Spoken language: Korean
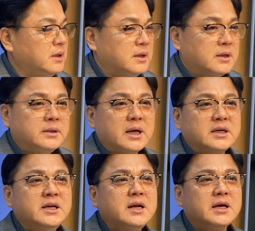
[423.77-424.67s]
그런데
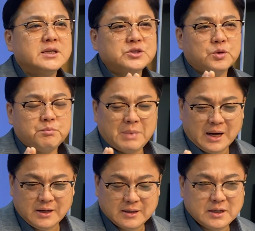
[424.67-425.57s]
그 일까지도
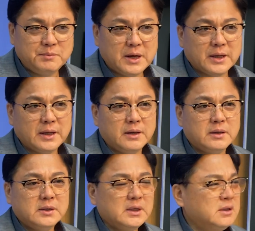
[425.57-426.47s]
말끔하게.
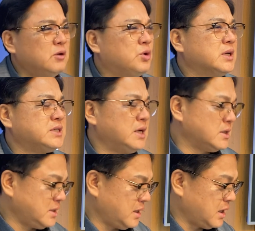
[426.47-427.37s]
근데 우리가
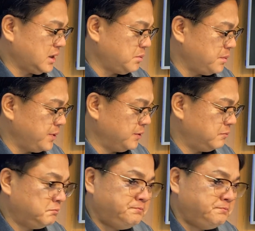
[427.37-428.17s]
신앙생활 하다 보면